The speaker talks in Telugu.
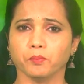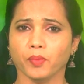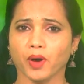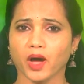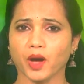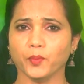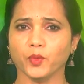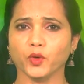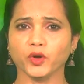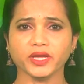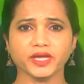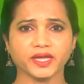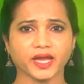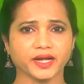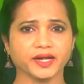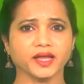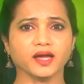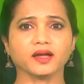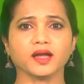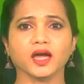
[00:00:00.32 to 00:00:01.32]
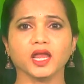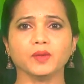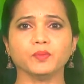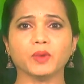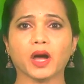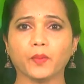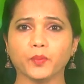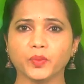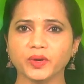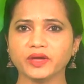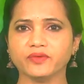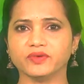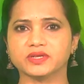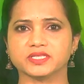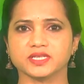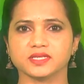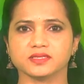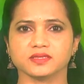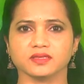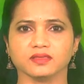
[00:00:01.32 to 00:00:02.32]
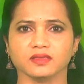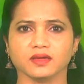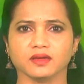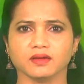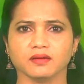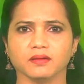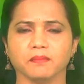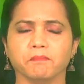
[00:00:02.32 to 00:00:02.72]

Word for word: బాబోయ్ ఎండాకాలం అప్పుడే వచ్చేసింది